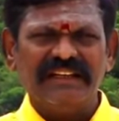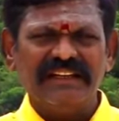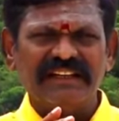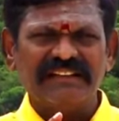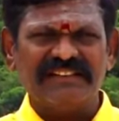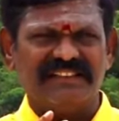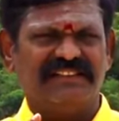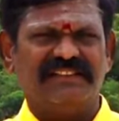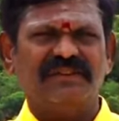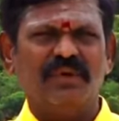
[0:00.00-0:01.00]

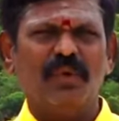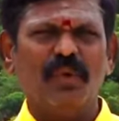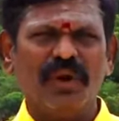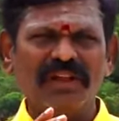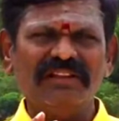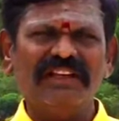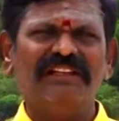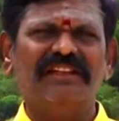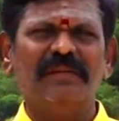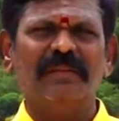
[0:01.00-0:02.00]
இன்னசென்ஸ்
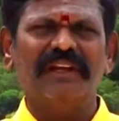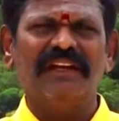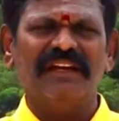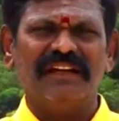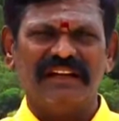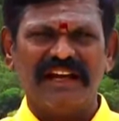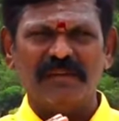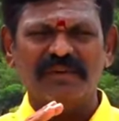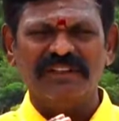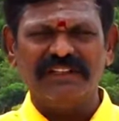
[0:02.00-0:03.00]
குழந்தைத்தன்மையை
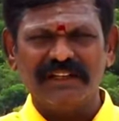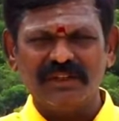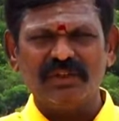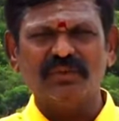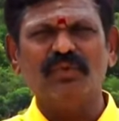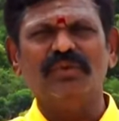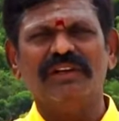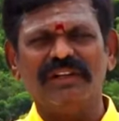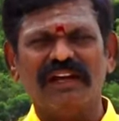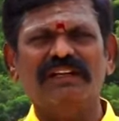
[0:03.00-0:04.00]
நாம் வந்து எந்த
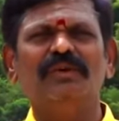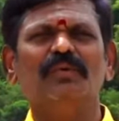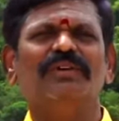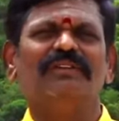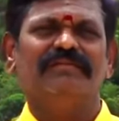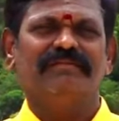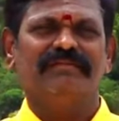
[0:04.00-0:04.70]
சூழ்நிலையும் அழிக்கக்கூடாது